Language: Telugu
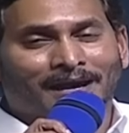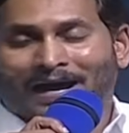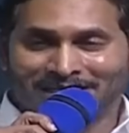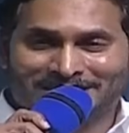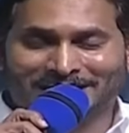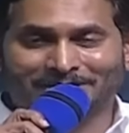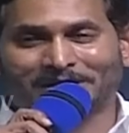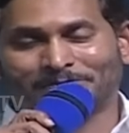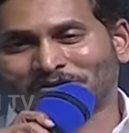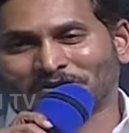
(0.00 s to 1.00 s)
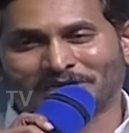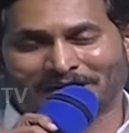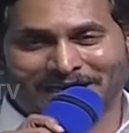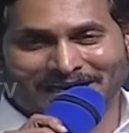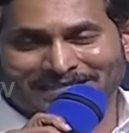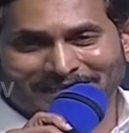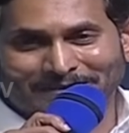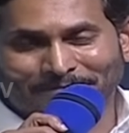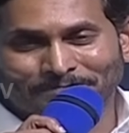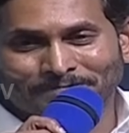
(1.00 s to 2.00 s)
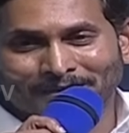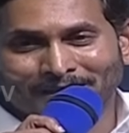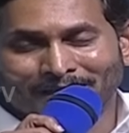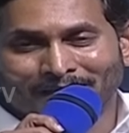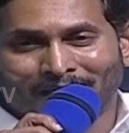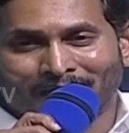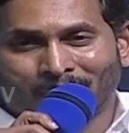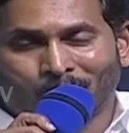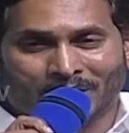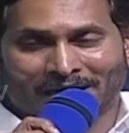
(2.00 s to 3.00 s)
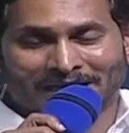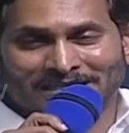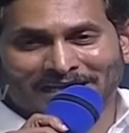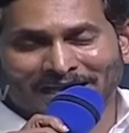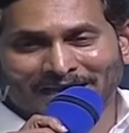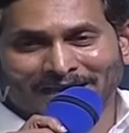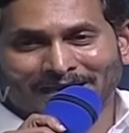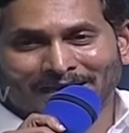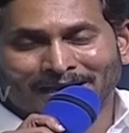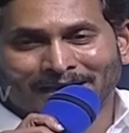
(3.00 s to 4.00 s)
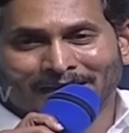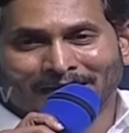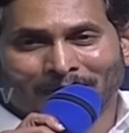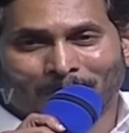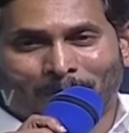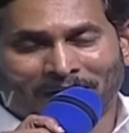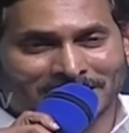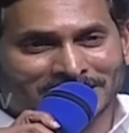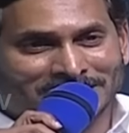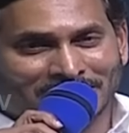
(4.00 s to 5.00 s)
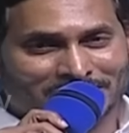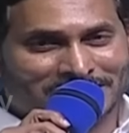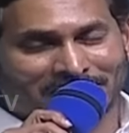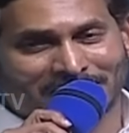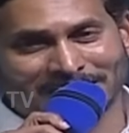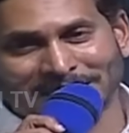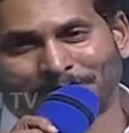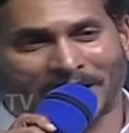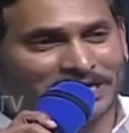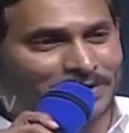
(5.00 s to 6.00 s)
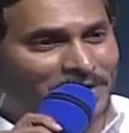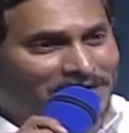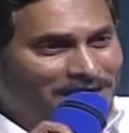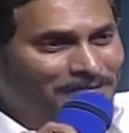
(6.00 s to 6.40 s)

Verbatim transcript: ఆశ్చర్యం అనిపిస్తుంది నాకైతే ఒకరైతే పదహైదు సంవత్సరాలైంది పార్టీ పెట్టి